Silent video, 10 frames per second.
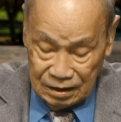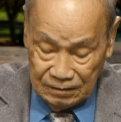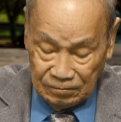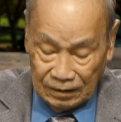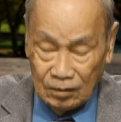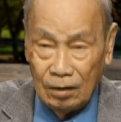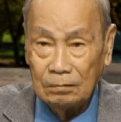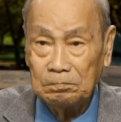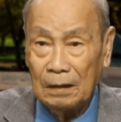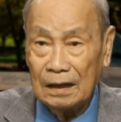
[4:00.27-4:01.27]
thì phải có
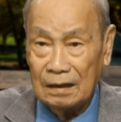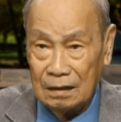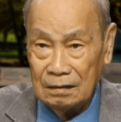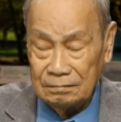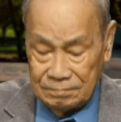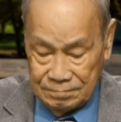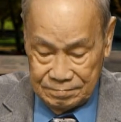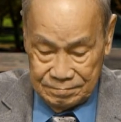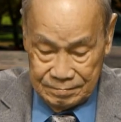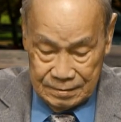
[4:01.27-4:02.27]
bằng cớ.
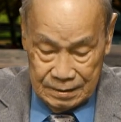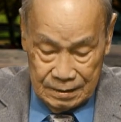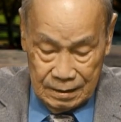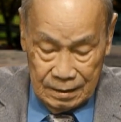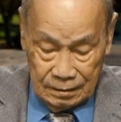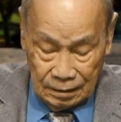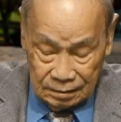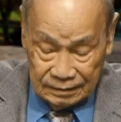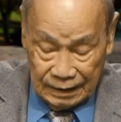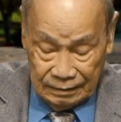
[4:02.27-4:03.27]

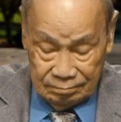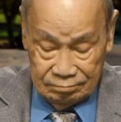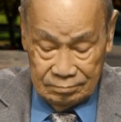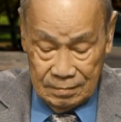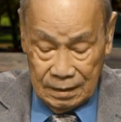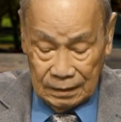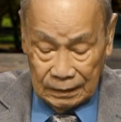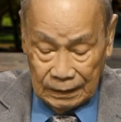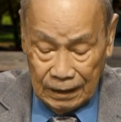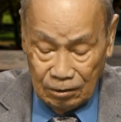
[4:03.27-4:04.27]
Thức giấy,
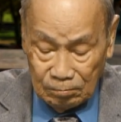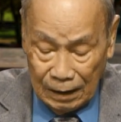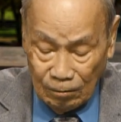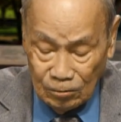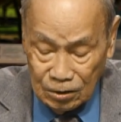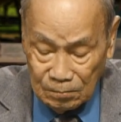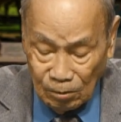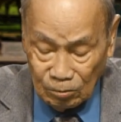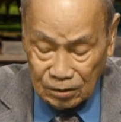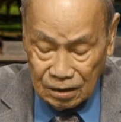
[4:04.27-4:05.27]
theo báo Le
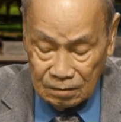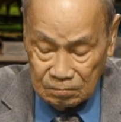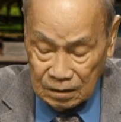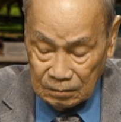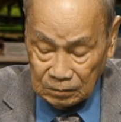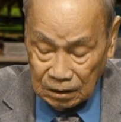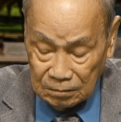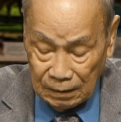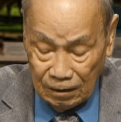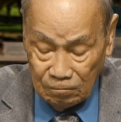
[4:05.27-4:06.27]
Monde, là tờ
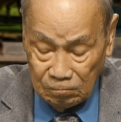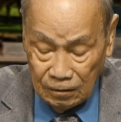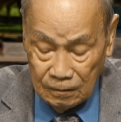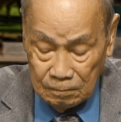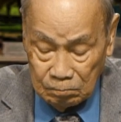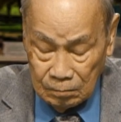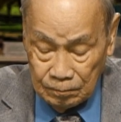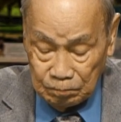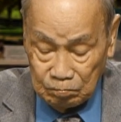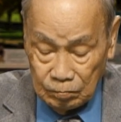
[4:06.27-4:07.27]
báo,
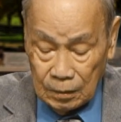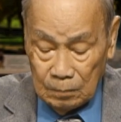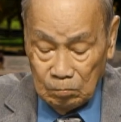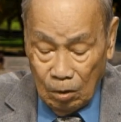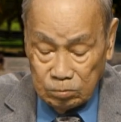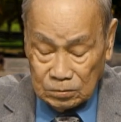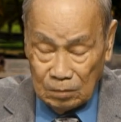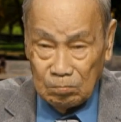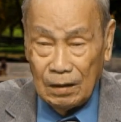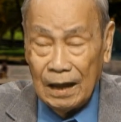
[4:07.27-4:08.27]
một
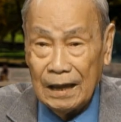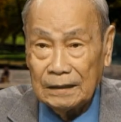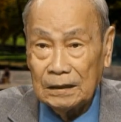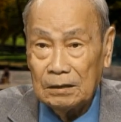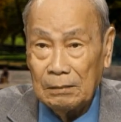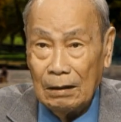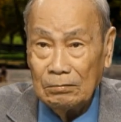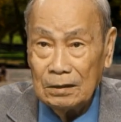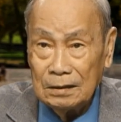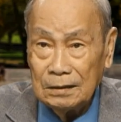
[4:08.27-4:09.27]
trong hai tờ báo
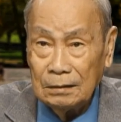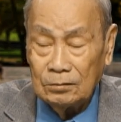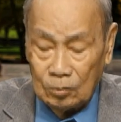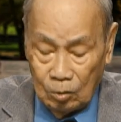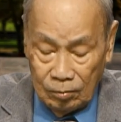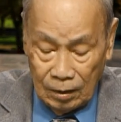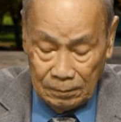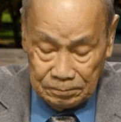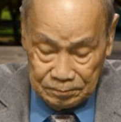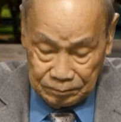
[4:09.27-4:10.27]
lớn nhất của
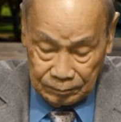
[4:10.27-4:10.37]
Pháp,